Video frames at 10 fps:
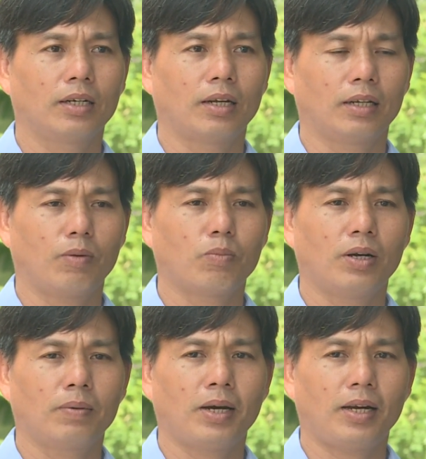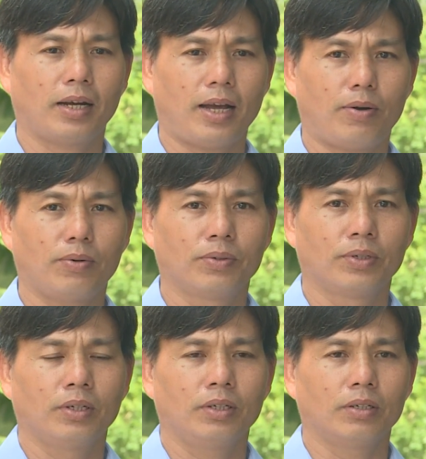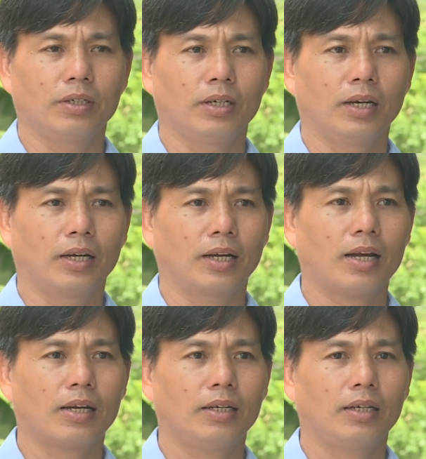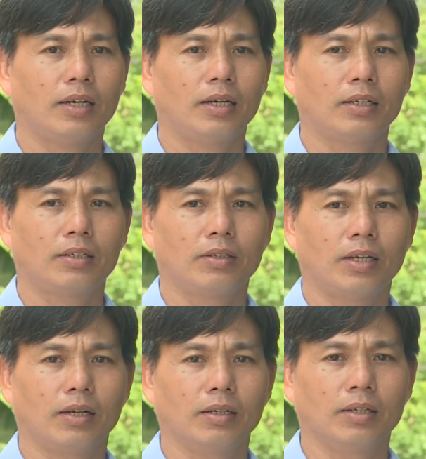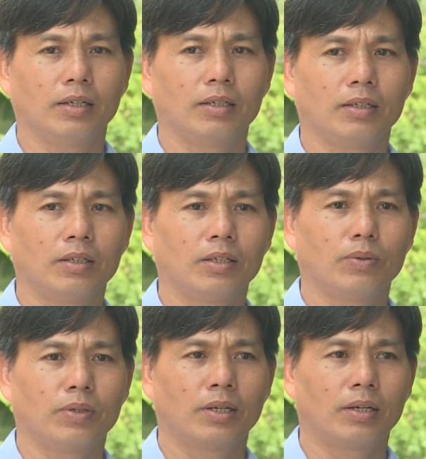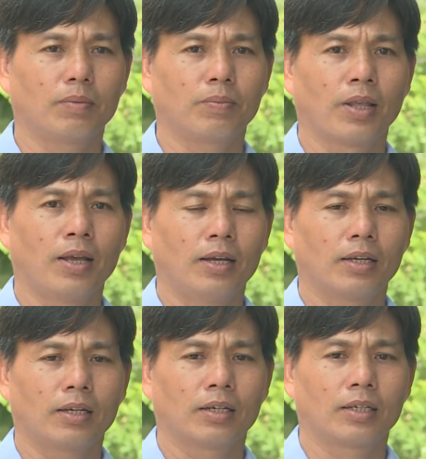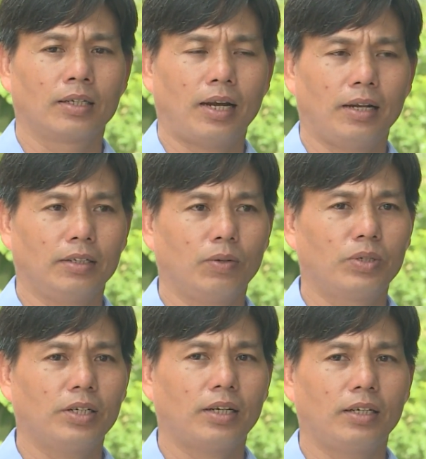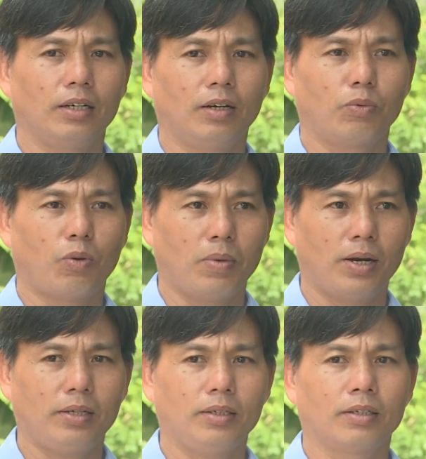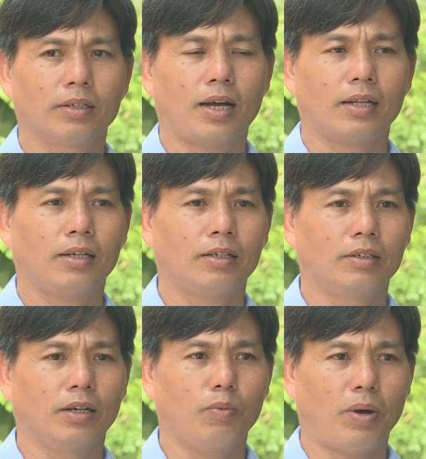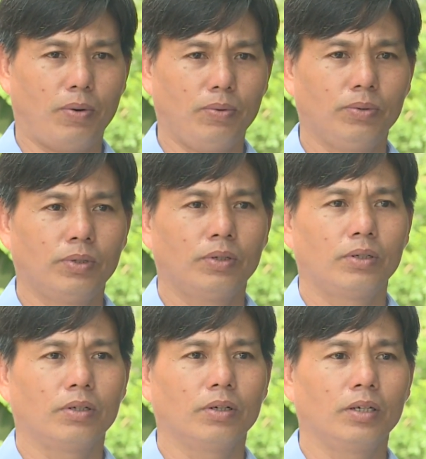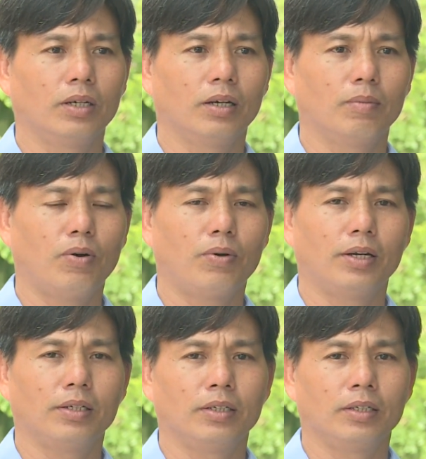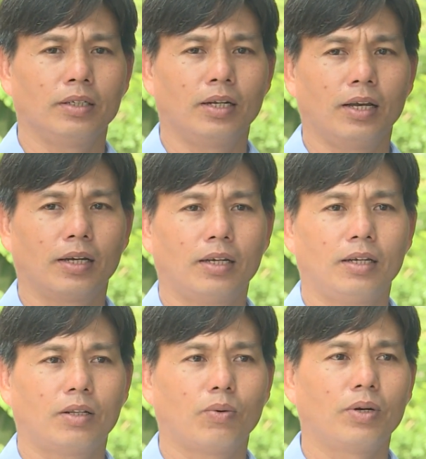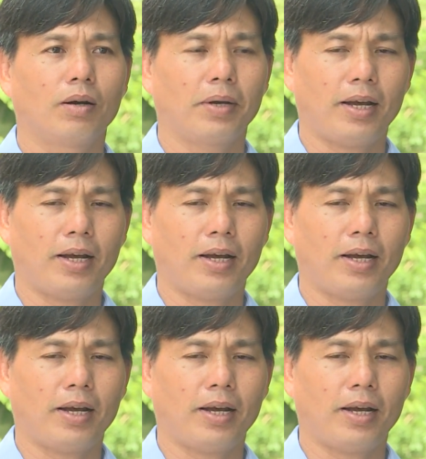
là thông mới mới nâng cao rồi à, các cái à, chương trình những à, dụ gia đình sung sức xây dựng nông thôn mới rồi các tuyến đường kiểu mẫu rồi mô hình về cái thu gom